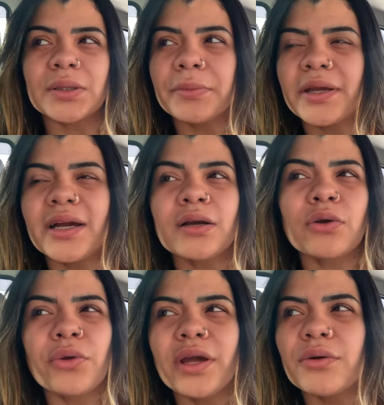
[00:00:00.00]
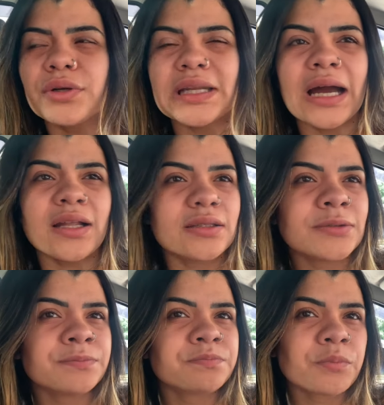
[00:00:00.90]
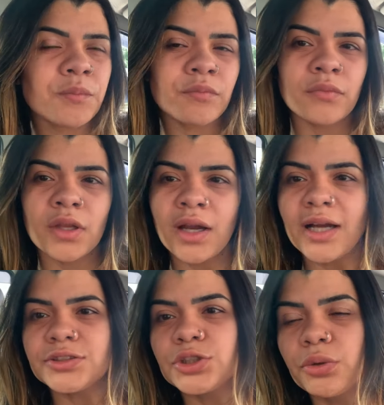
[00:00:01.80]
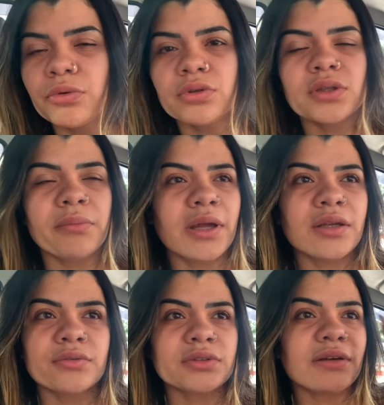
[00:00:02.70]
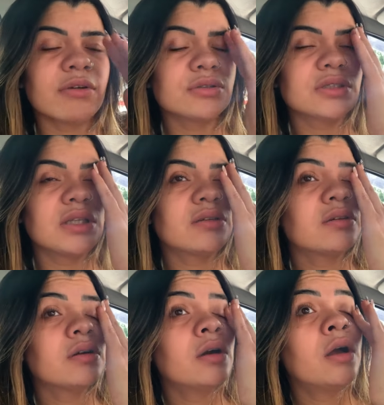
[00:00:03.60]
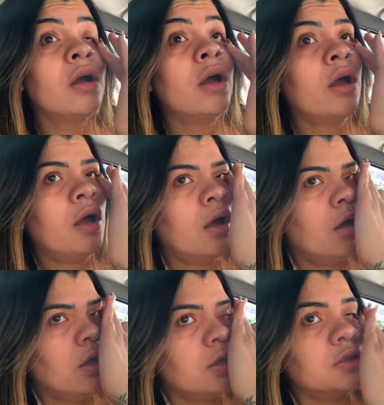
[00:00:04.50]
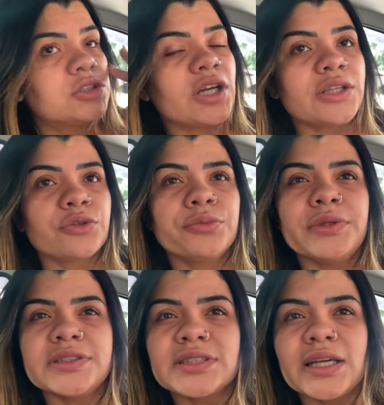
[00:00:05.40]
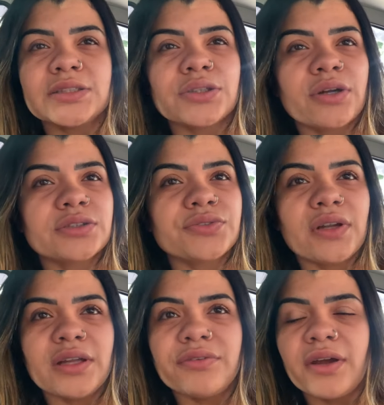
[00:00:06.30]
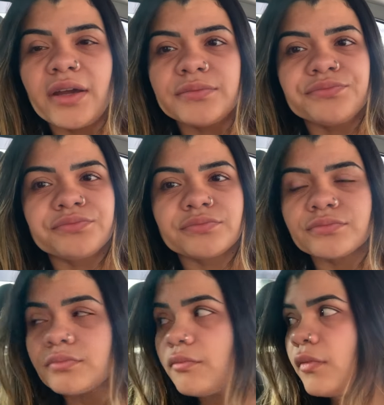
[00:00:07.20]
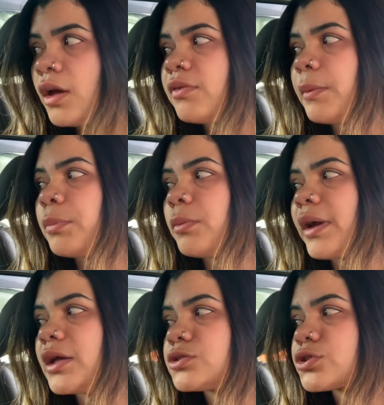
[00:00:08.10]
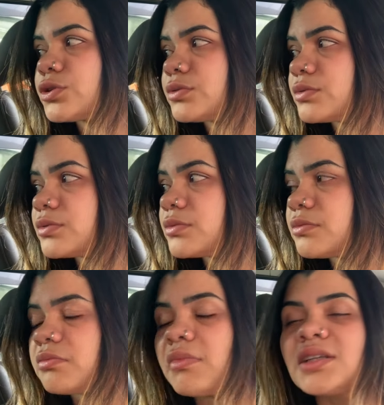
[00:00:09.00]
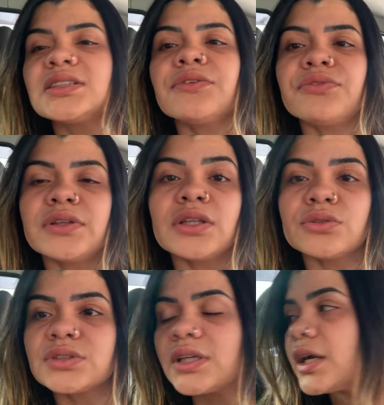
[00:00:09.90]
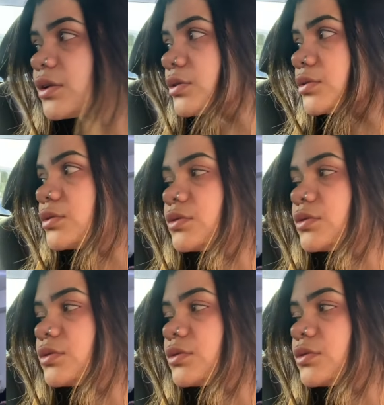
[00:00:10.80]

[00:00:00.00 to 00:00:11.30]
da manhã, a Chloe acordada. Acho que eu também não tava conseguindo já dormir. Seis horas, falei, velho, vamos pro médico. Mas enfim, deu certo.